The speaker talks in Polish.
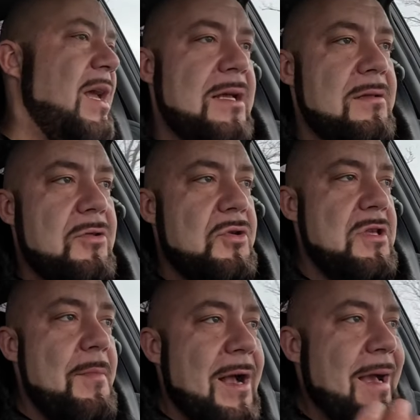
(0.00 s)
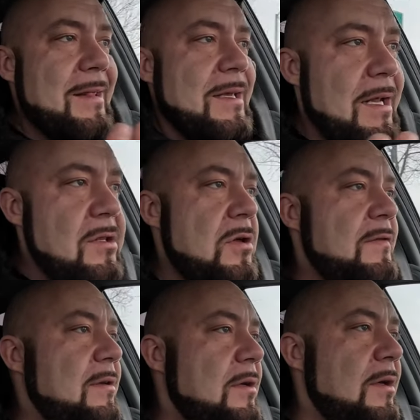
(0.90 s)
jak ktoś nie ma karty
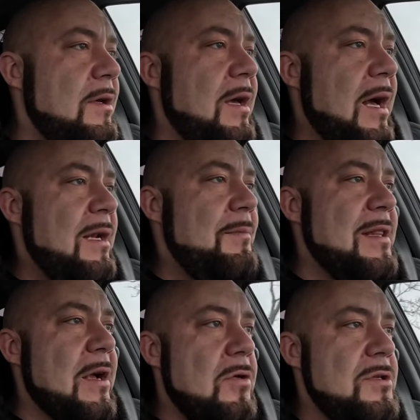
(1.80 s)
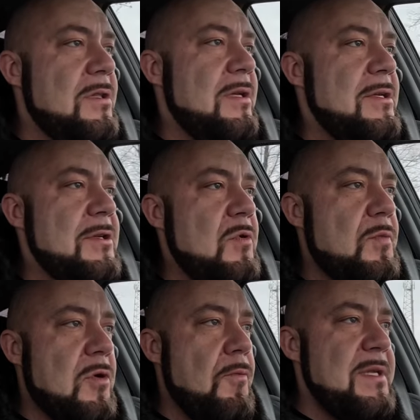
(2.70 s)
kredytowej, ale ma na koncie tyle, że
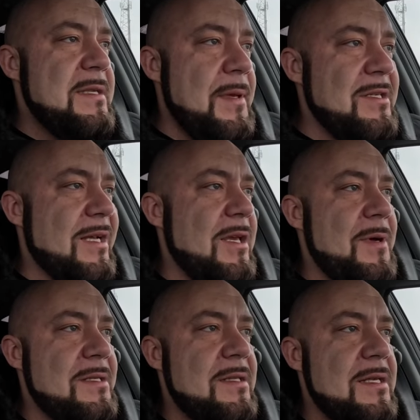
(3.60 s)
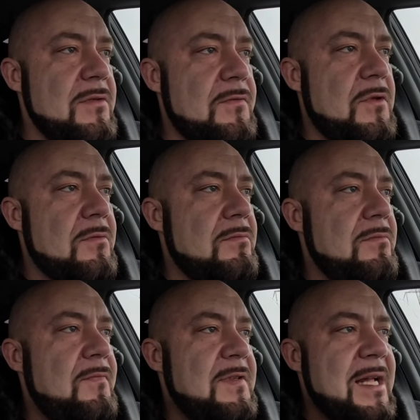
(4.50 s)
mógłby kupić sobie 5 takich Mercedesów, to
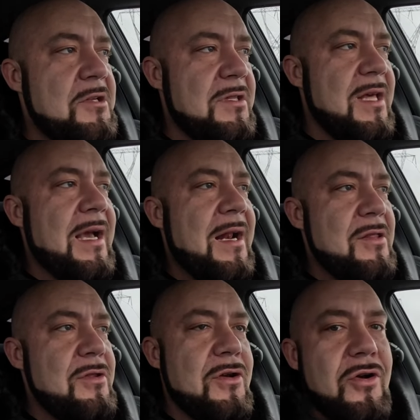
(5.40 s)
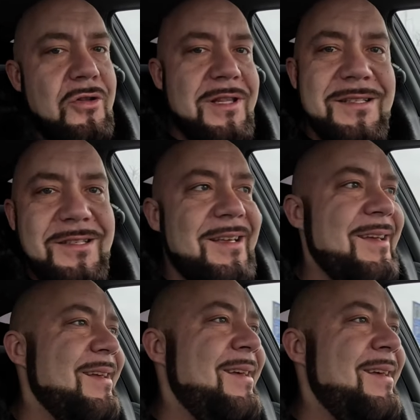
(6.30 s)
wystarczy ta karta do tego konta, czy nie?